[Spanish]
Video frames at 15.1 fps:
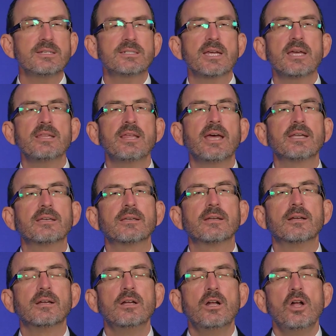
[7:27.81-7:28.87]
Él dice
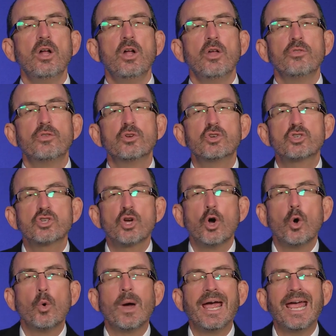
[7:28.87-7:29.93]
todo esto para
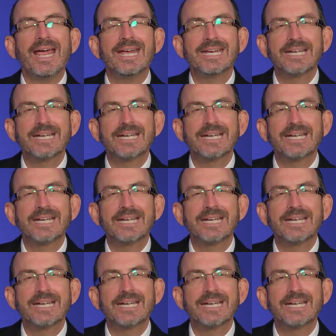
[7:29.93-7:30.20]
demostrar